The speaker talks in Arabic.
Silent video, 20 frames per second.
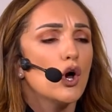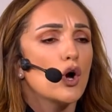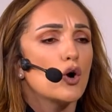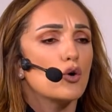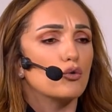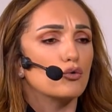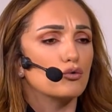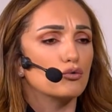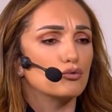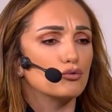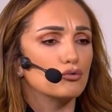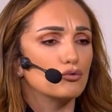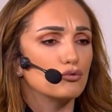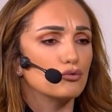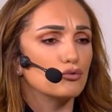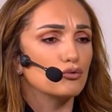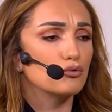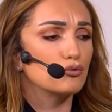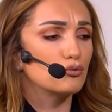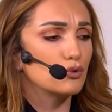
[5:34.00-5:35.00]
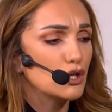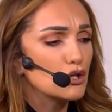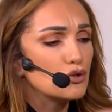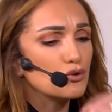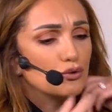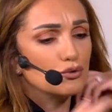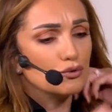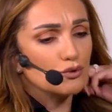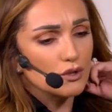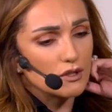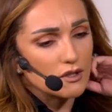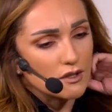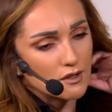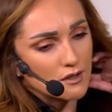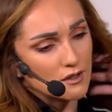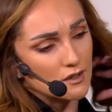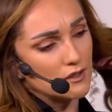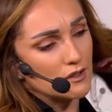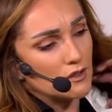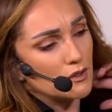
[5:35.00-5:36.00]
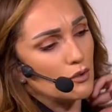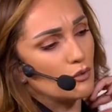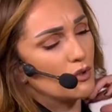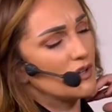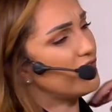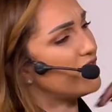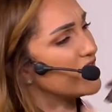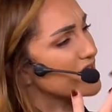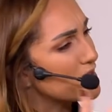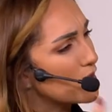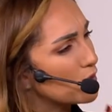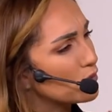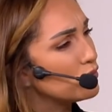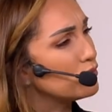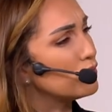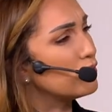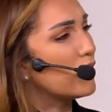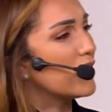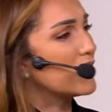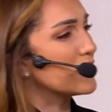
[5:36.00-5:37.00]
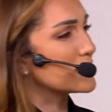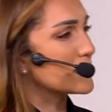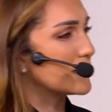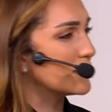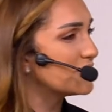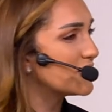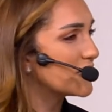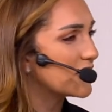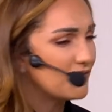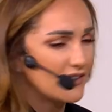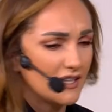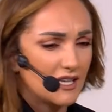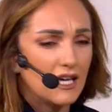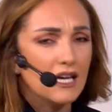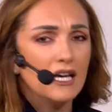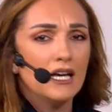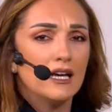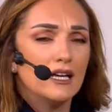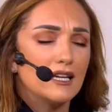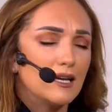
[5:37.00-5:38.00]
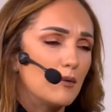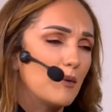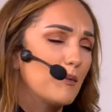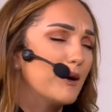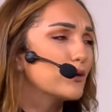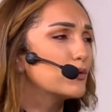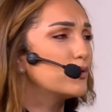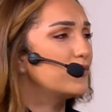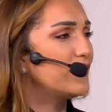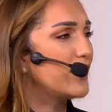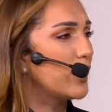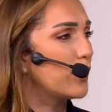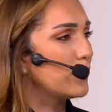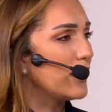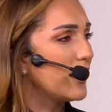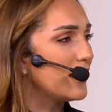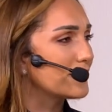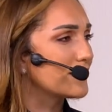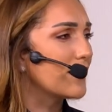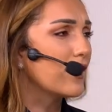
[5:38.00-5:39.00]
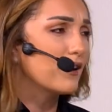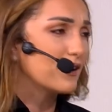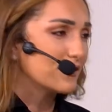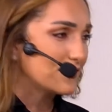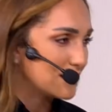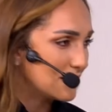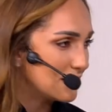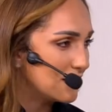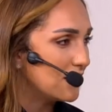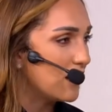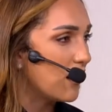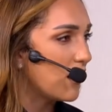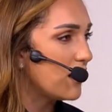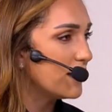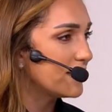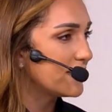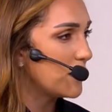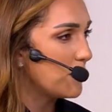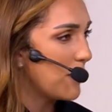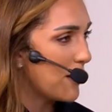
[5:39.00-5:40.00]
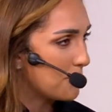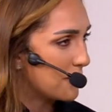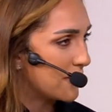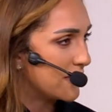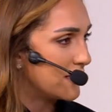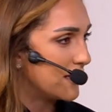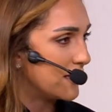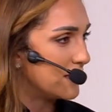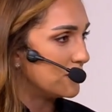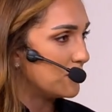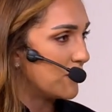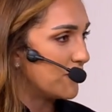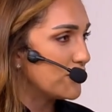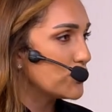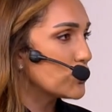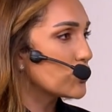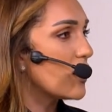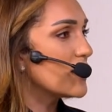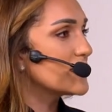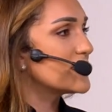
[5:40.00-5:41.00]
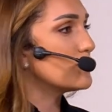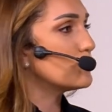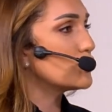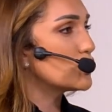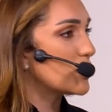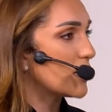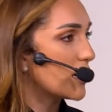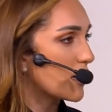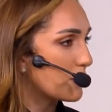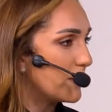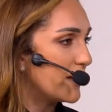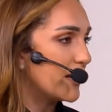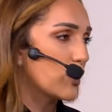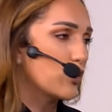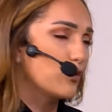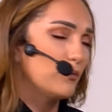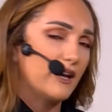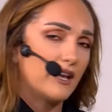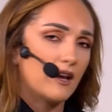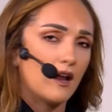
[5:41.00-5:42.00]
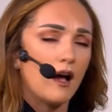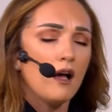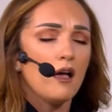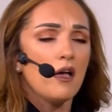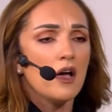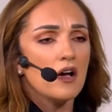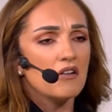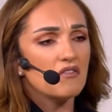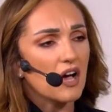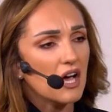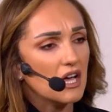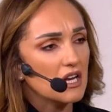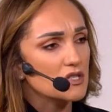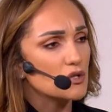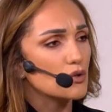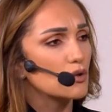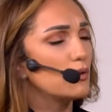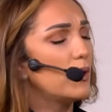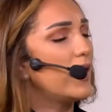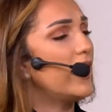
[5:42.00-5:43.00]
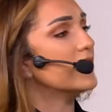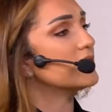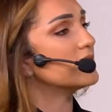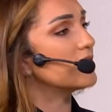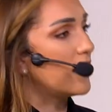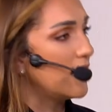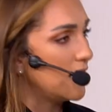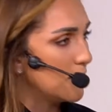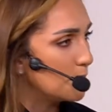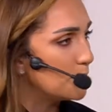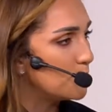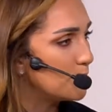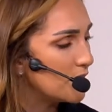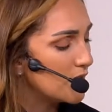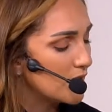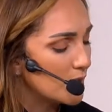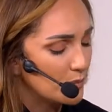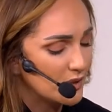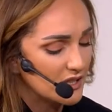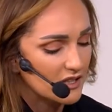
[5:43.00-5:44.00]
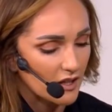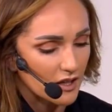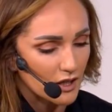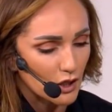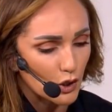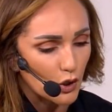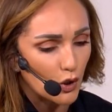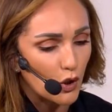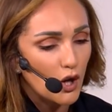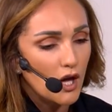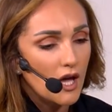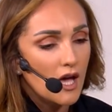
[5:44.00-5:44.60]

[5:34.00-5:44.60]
ورجعوا آه، وانفصلوا وخلص عرفتي كيف اللي لما ما يكون في اولاد تنقطع العلاقات تماما يعني ما فيش قاسم مشترك آه بينك وبينها فخلص كل واحد راح بطريقه